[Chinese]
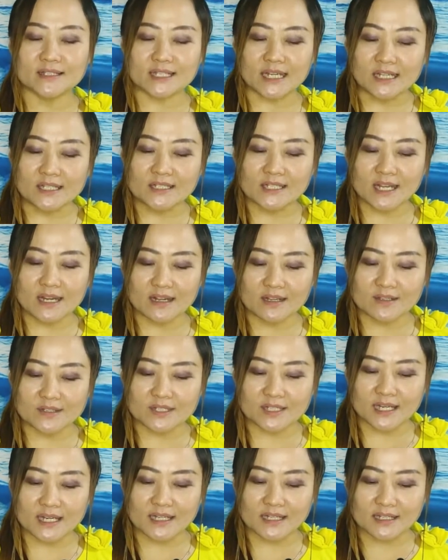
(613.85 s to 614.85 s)
警戒人
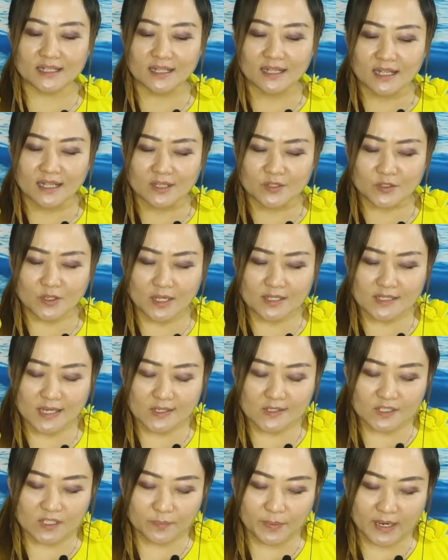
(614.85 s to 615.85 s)
心。所以
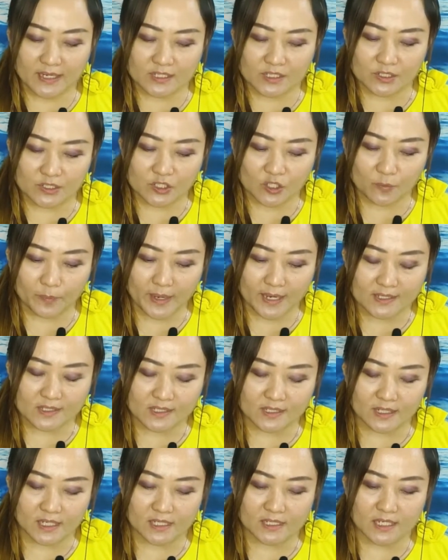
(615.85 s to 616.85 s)
在诗篇十九篇
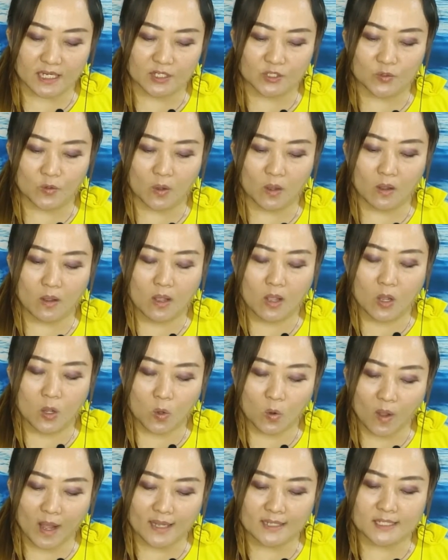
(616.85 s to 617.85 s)
十一节说：“
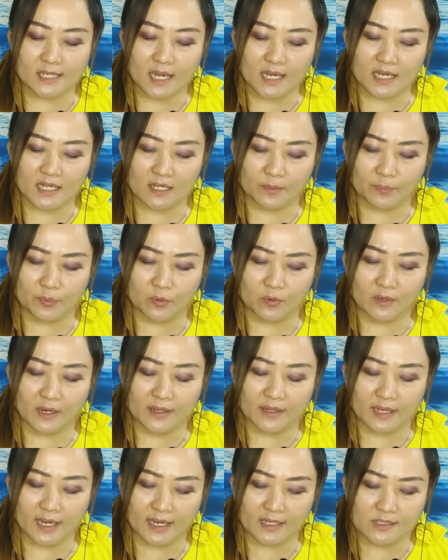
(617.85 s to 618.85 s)
况且你的仆
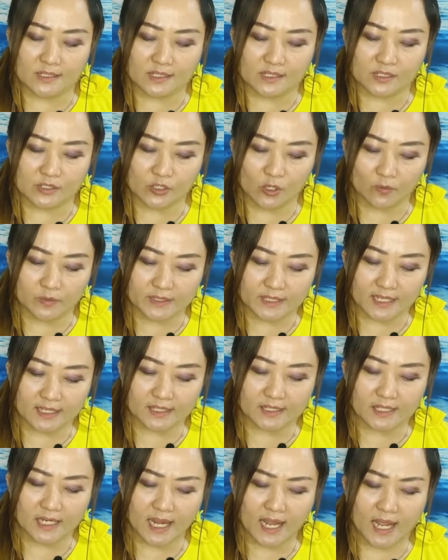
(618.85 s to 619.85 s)
人因此受
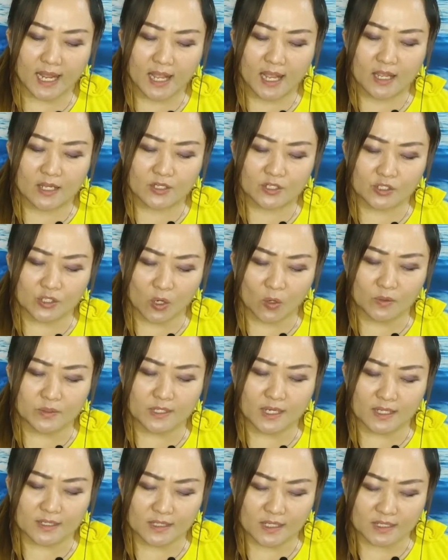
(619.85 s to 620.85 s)
警戒，守
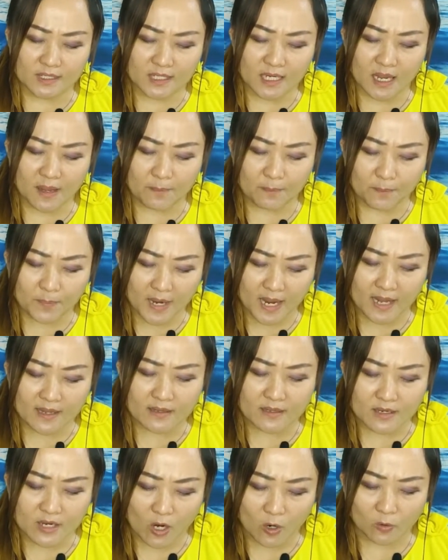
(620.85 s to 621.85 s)
着这些，
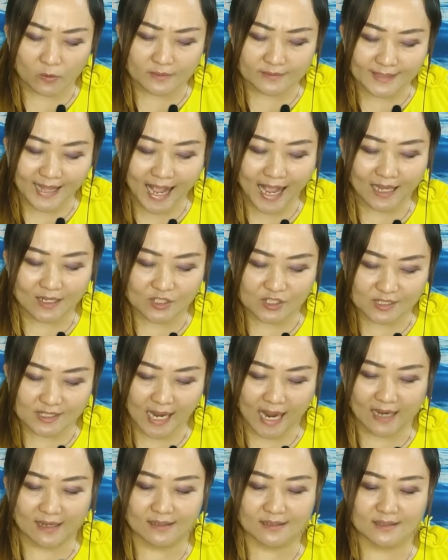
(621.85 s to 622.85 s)
便有大
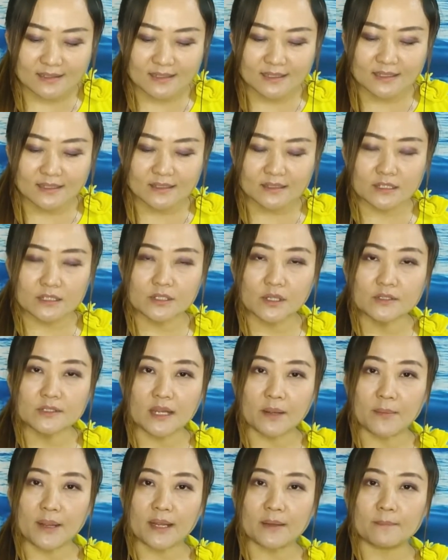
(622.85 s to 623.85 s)
赏。”弟兄
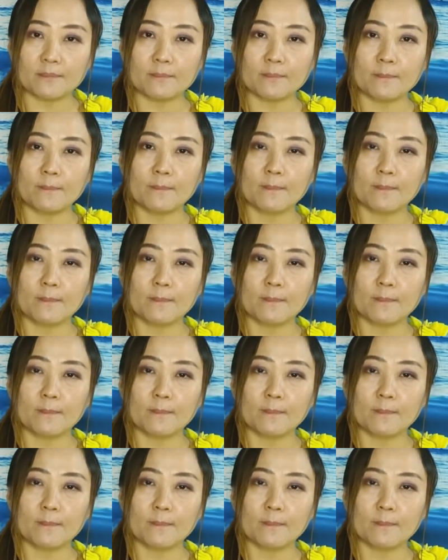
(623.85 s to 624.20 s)
姐妹，